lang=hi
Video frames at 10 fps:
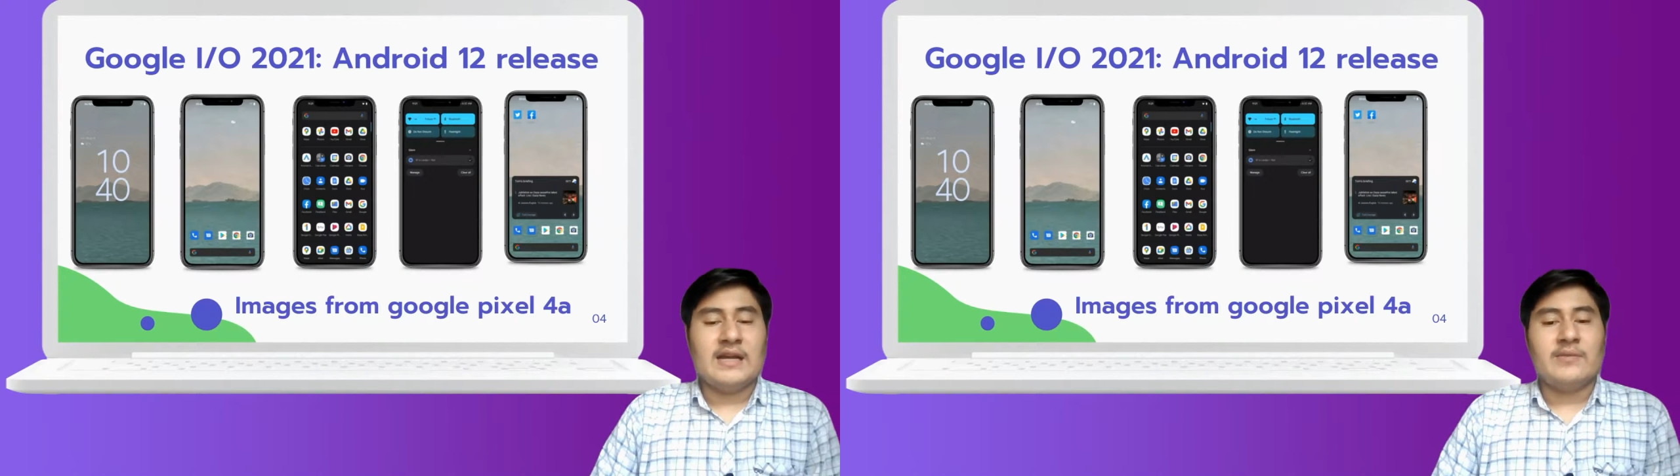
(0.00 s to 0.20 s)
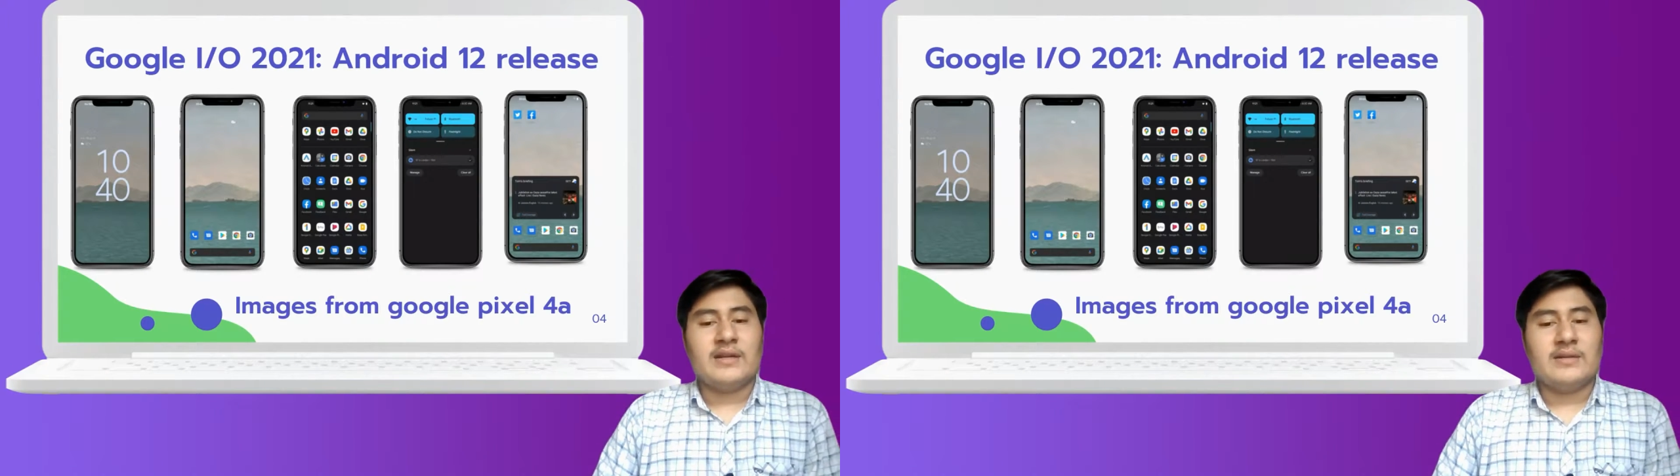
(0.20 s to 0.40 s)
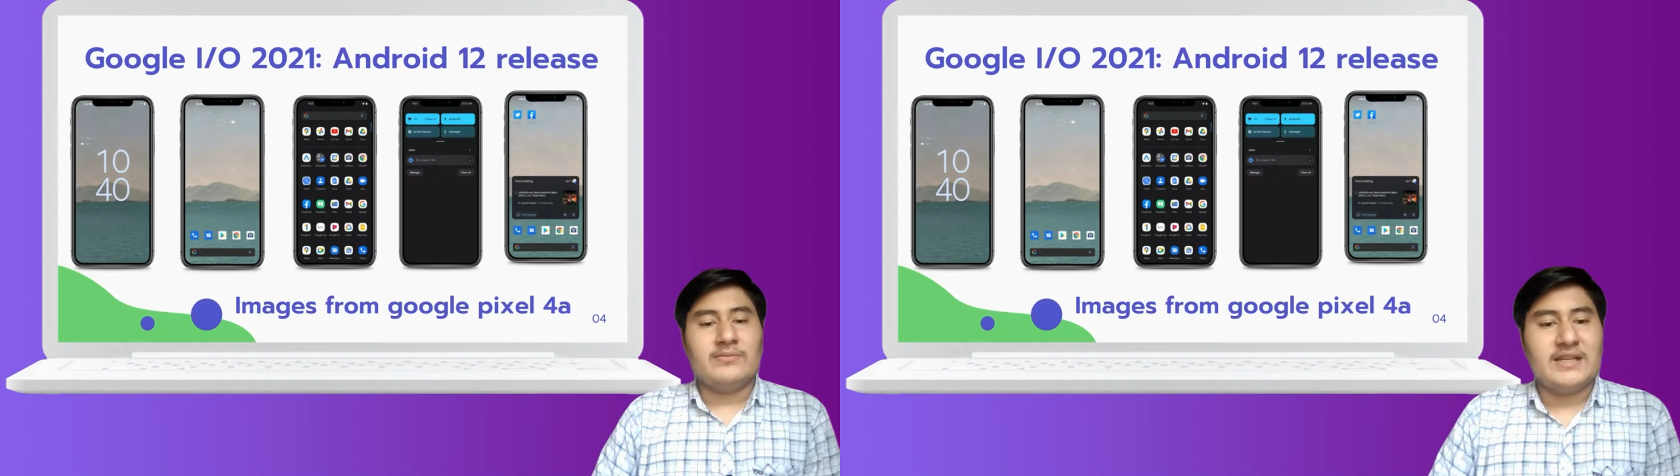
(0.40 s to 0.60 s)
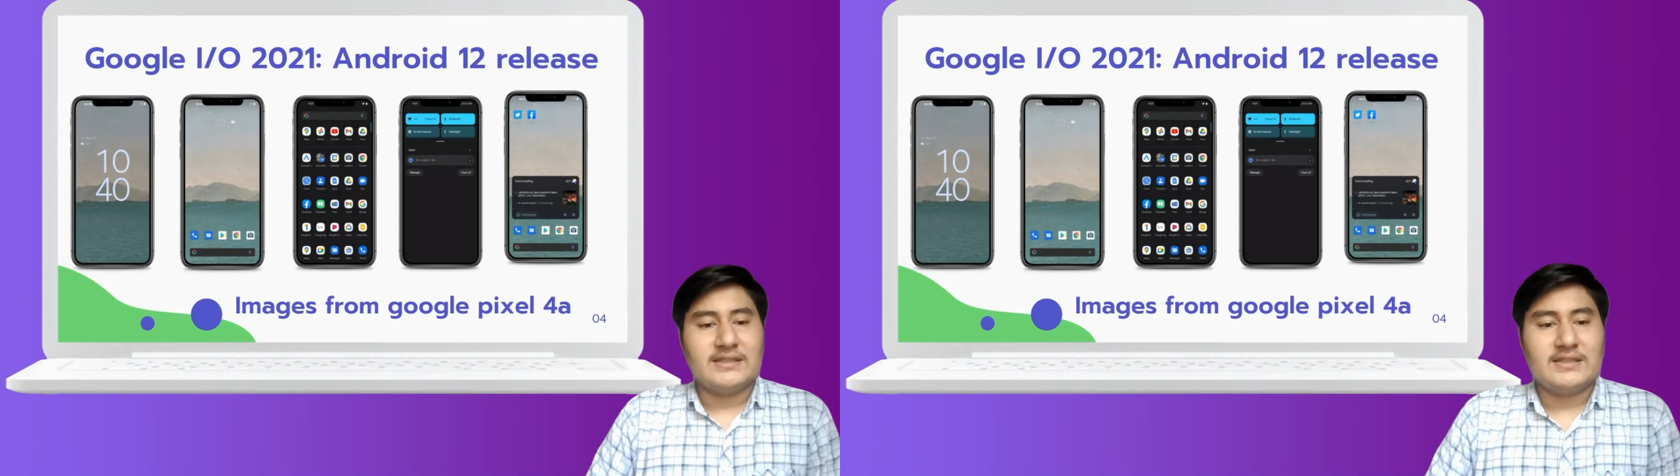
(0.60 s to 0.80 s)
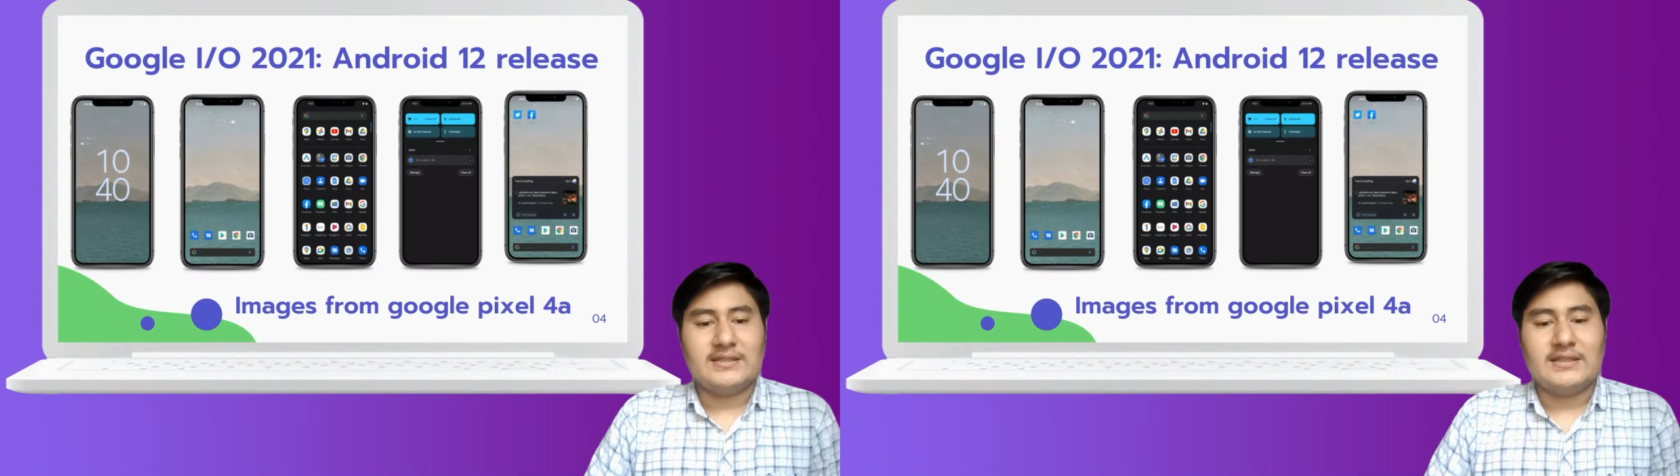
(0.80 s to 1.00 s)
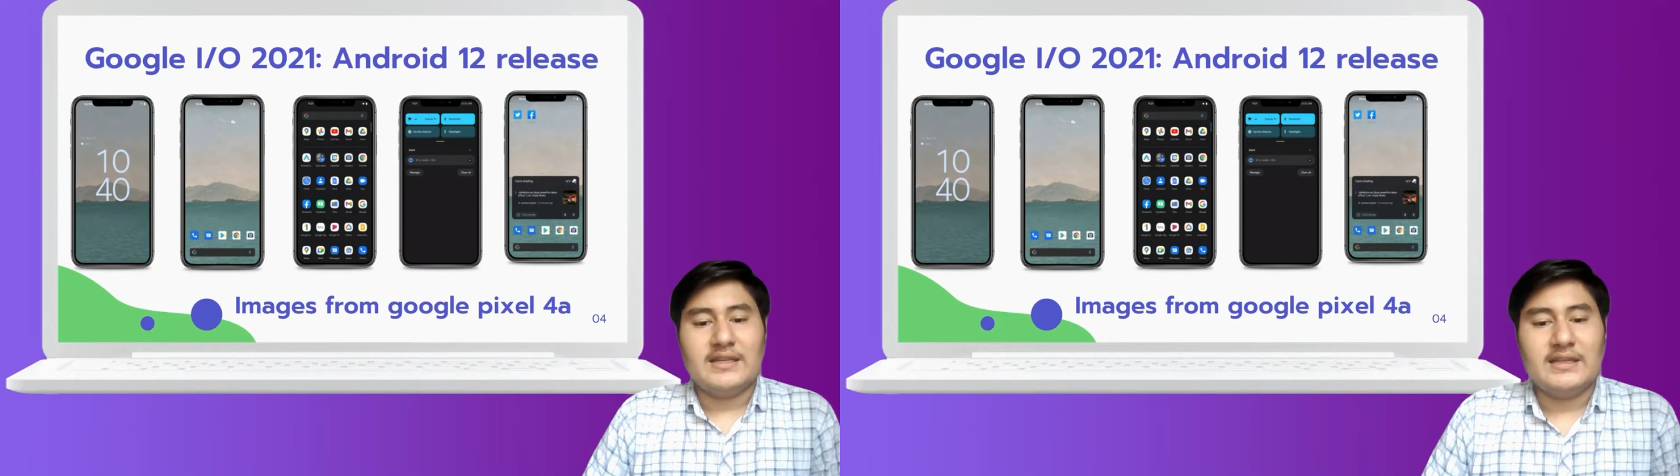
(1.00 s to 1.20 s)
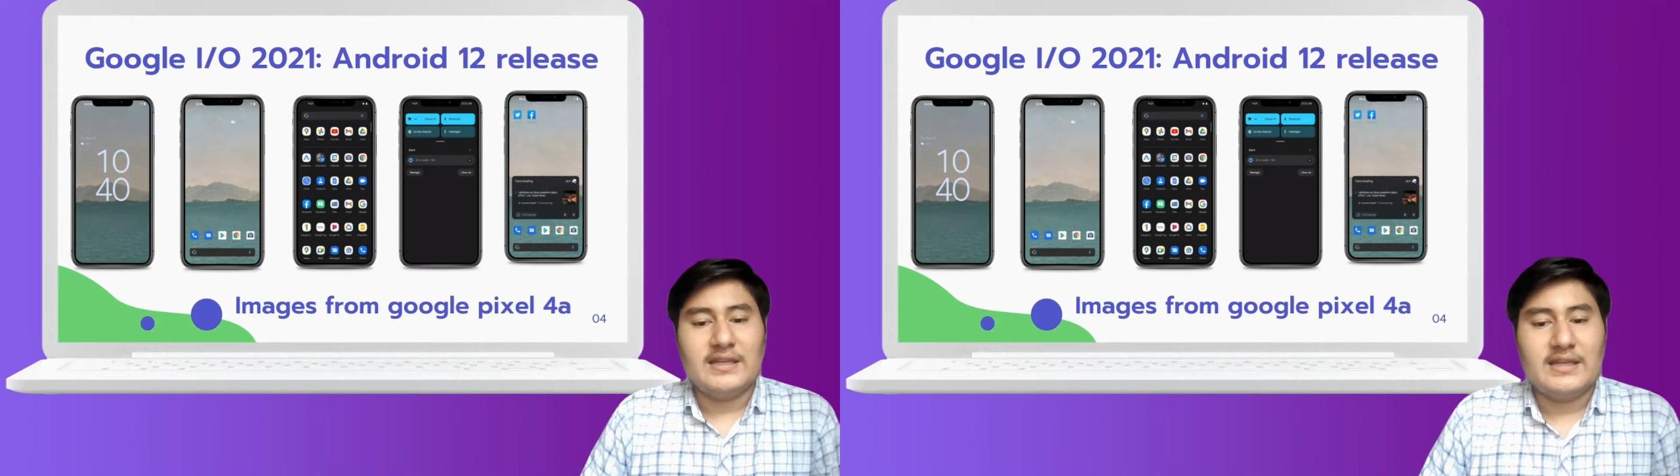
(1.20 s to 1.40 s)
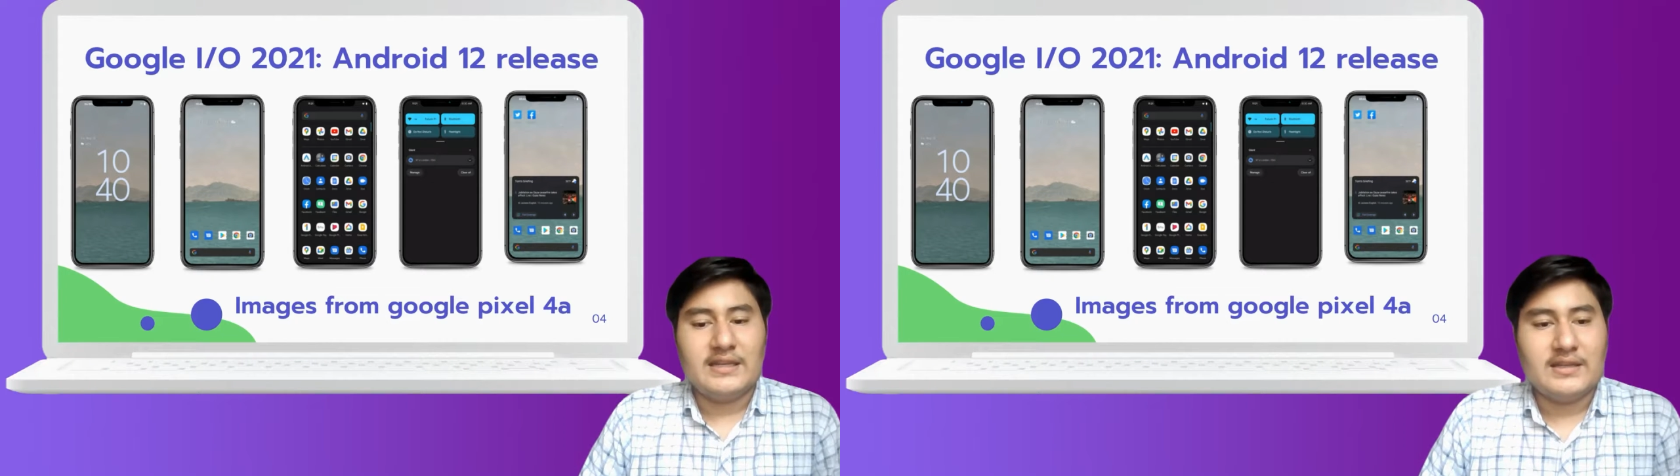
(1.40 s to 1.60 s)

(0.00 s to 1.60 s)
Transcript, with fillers: यहाँ पर आप देख सकते हैं कि